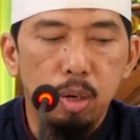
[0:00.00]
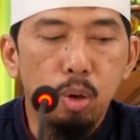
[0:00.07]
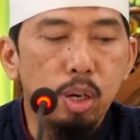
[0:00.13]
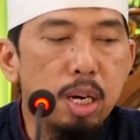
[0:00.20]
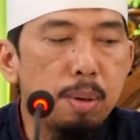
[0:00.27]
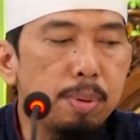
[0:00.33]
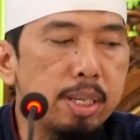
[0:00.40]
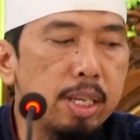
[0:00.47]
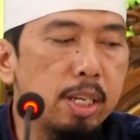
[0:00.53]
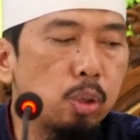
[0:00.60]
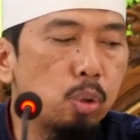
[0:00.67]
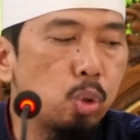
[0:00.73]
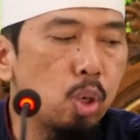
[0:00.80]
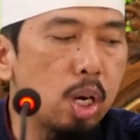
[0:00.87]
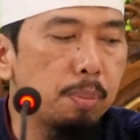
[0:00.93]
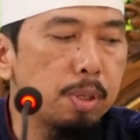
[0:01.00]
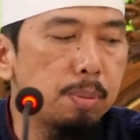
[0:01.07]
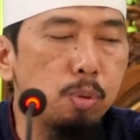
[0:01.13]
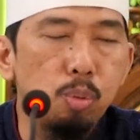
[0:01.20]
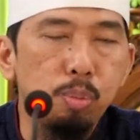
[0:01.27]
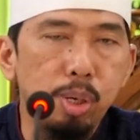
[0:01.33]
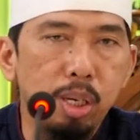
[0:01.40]
Lo kenapa jadi tujuh
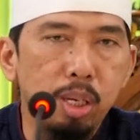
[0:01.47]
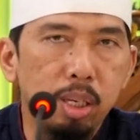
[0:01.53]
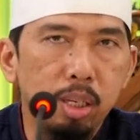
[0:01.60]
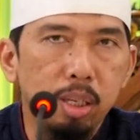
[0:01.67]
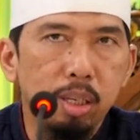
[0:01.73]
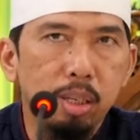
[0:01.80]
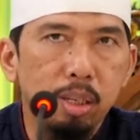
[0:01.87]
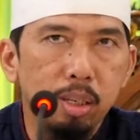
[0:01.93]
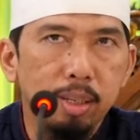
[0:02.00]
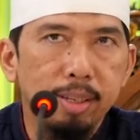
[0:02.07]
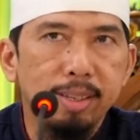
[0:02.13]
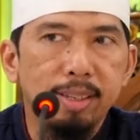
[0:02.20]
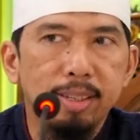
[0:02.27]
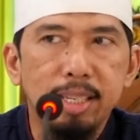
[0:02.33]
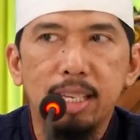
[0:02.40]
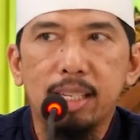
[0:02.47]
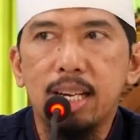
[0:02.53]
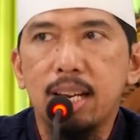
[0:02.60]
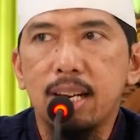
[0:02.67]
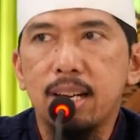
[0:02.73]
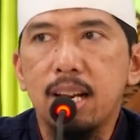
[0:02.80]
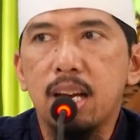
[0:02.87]
lapis bumi? Ya
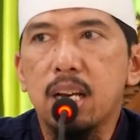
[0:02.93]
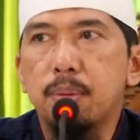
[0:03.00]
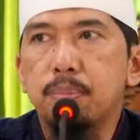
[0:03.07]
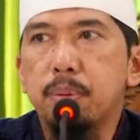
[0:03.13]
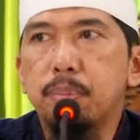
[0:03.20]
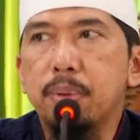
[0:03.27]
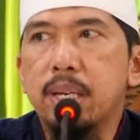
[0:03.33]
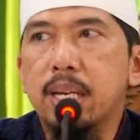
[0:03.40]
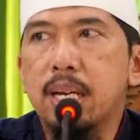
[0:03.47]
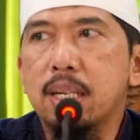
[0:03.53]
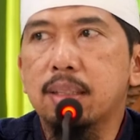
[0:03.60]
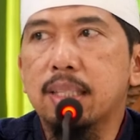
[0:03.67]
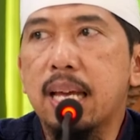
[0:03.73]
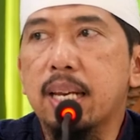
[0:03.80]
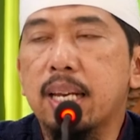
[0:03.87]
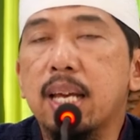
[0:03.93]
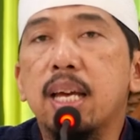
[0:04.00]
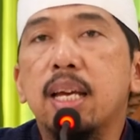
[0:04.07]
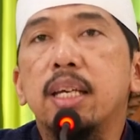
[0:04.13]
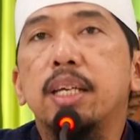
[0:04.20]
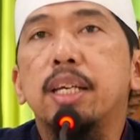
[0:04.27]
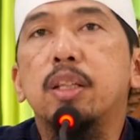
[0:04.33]
karena kepemilikan
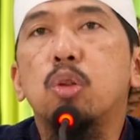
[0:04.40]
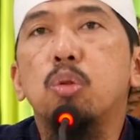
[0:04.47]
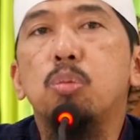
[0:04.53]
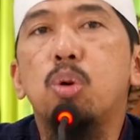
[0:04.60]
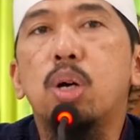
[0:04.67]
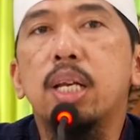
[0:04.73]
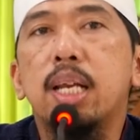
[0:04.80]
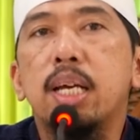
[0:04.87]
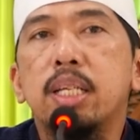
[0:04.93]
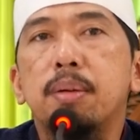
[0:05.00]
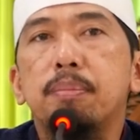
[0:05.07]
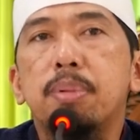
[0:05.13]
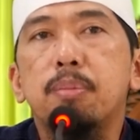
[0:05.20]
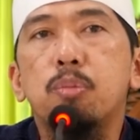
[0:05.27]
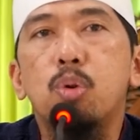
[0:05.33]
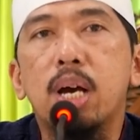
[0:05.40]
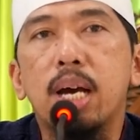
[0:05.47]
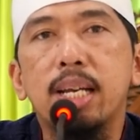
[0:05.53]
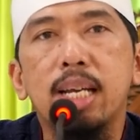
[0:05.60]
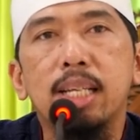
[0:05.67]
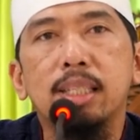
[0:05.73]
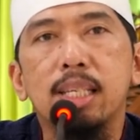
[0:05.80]
tanah itu bukan hanya
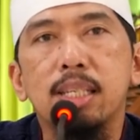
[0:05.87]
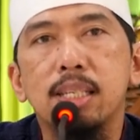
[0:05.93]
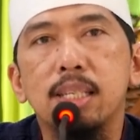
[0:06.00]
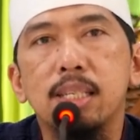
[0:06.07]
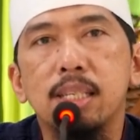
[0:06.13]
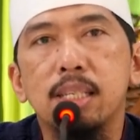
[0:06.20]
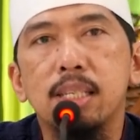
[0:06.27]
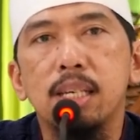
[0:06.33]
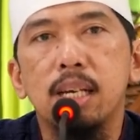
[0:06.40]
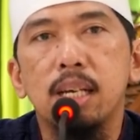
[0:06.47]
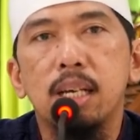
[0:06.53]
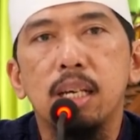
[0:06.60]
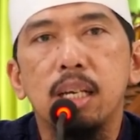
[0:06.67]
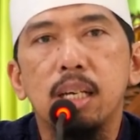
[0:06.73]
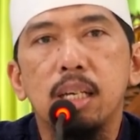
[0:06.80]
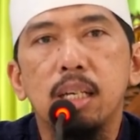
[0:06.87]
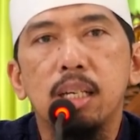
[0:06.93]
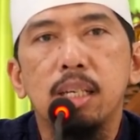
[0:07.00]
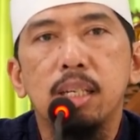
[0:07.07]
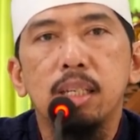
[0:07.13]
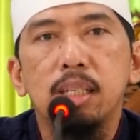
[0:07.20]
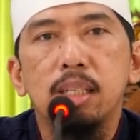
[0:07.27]
permukaan atasnya saja.
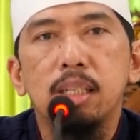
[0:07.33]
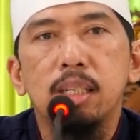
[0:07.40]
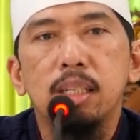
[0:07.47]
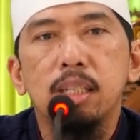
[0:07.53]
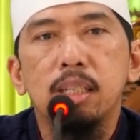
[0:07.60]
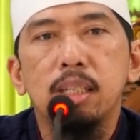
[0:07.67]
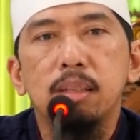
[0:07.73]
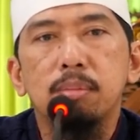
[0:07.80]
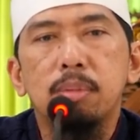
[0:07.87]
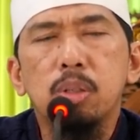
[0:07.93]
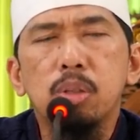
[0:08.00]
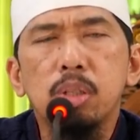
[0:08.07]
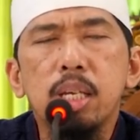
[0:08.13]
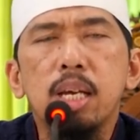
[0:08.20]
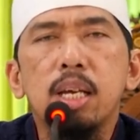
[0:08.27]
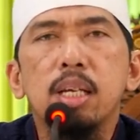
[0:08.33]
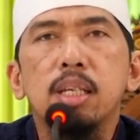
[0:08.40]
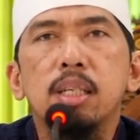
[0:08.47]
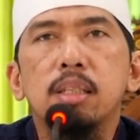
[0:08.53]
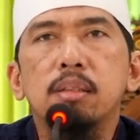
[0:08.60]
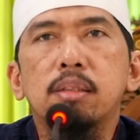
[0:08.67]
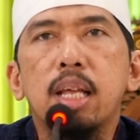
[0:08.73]
Maksudnya
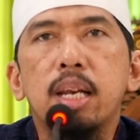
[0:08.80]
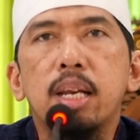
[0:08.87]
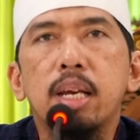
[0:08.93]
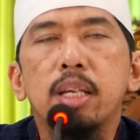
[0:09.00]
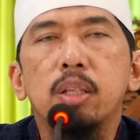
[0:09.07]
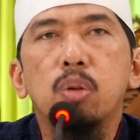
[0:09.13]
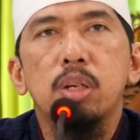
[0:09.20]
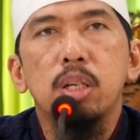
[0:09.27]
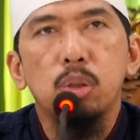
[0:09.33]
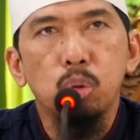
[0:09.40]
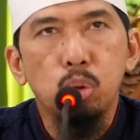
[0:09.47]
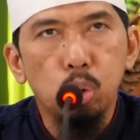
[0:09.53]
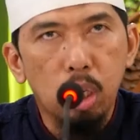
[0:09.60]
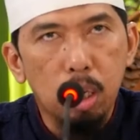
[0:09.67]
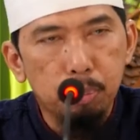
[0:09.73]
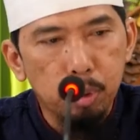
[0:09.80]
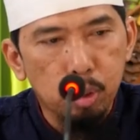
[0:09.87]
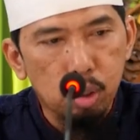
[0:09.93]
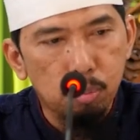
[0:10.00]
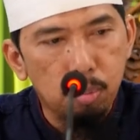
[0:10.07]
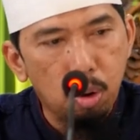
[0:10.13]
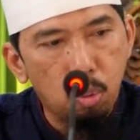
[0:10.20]
tanah itu ada tujuh
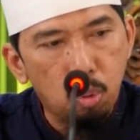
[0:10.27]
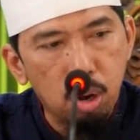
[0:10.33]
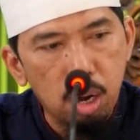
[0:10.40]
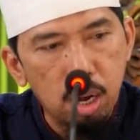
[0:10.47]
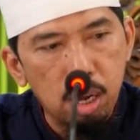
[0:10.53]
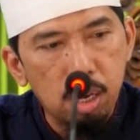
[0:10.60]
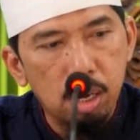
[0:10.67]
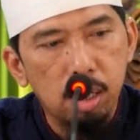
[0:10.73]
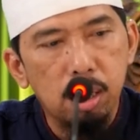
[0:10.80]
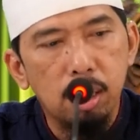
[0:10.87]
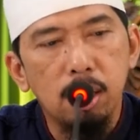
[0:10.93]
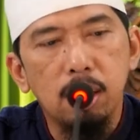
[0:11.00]
lapis ke bawah,